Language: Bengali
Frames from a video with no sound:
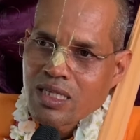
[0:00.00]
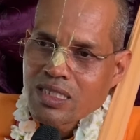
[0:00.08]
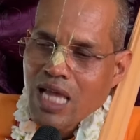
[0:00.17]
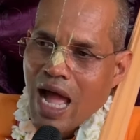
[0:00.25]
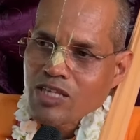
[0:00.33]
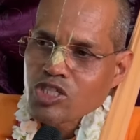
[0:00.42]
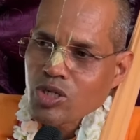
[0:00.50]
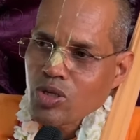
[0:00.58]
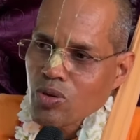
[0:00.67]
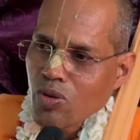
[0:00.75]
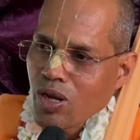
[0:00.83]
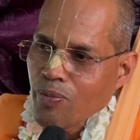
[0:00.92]
সে
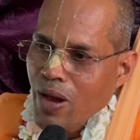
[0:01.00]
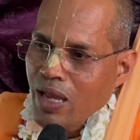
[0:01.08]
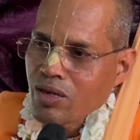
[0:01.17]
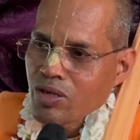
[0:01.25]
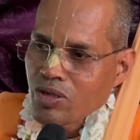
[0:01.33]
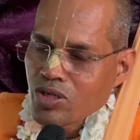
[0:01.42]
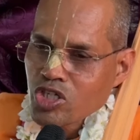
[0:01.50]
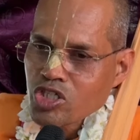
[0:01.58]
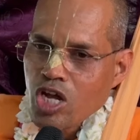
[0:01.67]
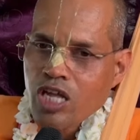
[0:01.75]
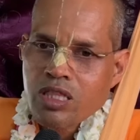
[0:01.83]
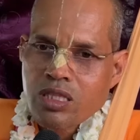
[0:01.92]
আচরণগুলি পালন করো
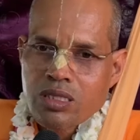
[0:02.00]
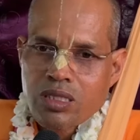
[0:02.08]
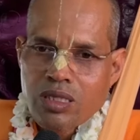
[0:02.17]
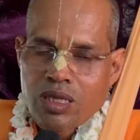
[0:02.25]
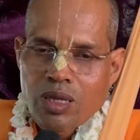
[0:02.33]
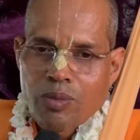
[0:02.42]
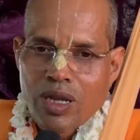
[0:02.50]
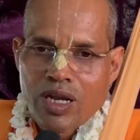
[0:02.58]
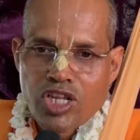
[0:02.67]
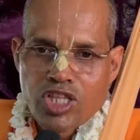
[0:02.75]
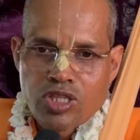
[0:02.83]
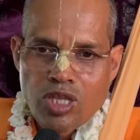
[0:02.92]
সৎ মানে
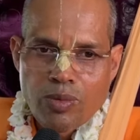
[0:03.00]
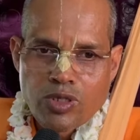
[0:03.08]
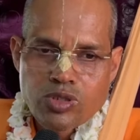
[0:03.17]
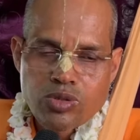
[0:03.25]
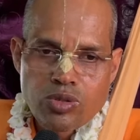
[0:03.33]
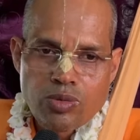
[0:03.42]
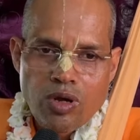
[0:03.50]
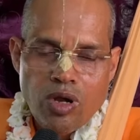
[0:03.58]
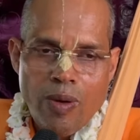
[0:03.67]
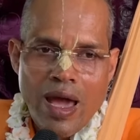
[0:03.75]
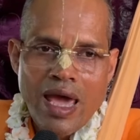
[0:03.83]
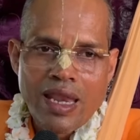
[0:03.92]
নিত্য বস্তু
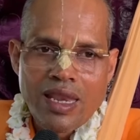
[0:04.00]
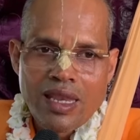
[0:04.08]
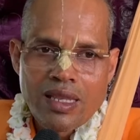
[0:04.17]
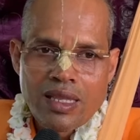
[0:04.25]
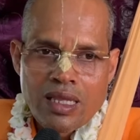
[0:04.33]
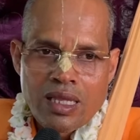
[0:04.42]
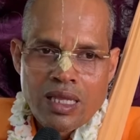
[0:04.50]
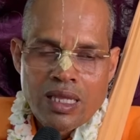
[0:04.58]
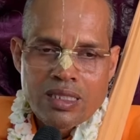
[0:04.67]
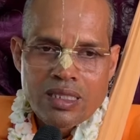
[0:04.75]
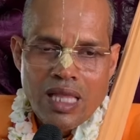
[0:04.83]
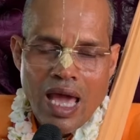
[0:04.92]
ভগবান
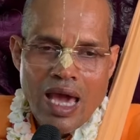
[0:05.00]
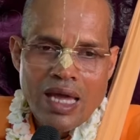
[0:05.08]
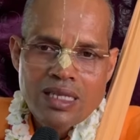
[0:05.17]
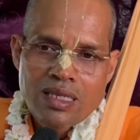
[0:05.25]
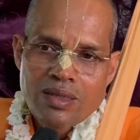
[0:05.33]
তার